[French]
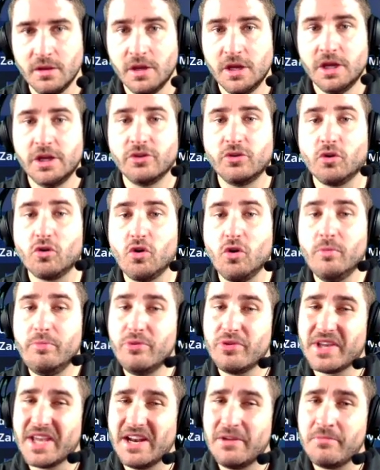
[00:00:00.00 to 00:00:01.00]
Donc on peut
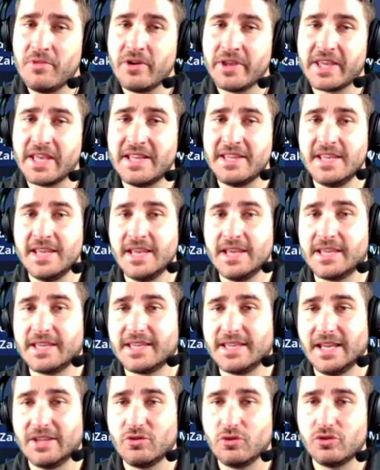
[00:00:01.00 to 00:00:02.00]
également gagner
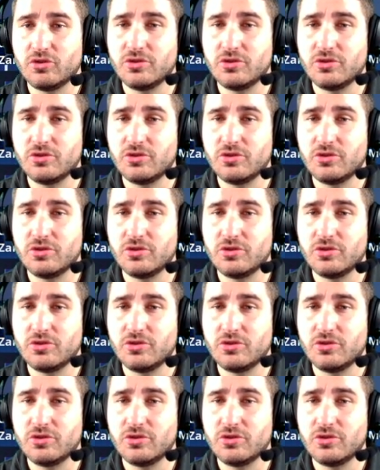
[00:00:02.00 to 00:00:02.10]
4